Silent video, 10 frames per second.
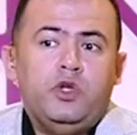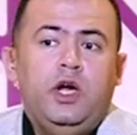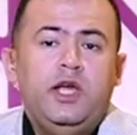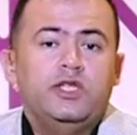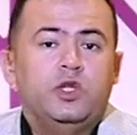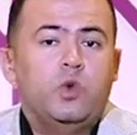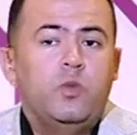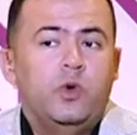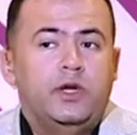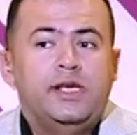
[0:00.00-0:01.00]
رئيس
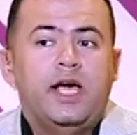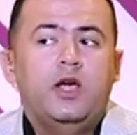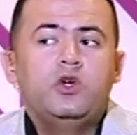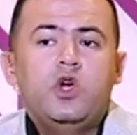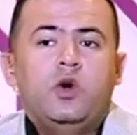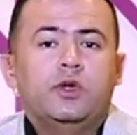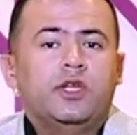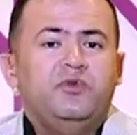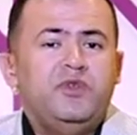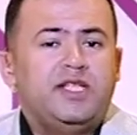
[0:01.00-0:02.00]
الجمهوريه
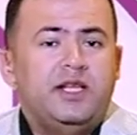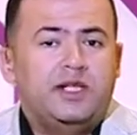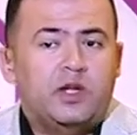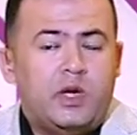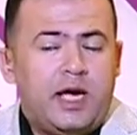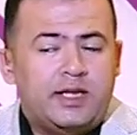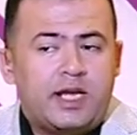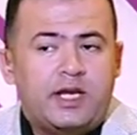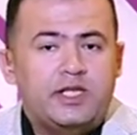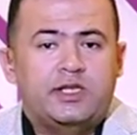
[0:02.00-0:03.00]
وتنفيذا لتوجيهات
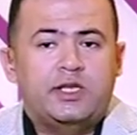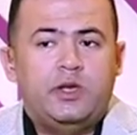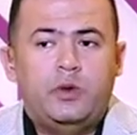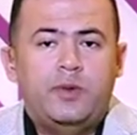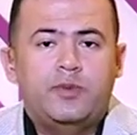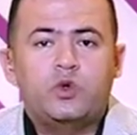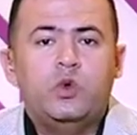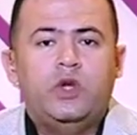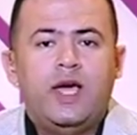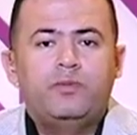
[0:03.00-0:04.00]
اجهزه الدوله
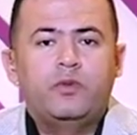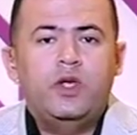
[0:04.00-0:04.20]
المسؤوله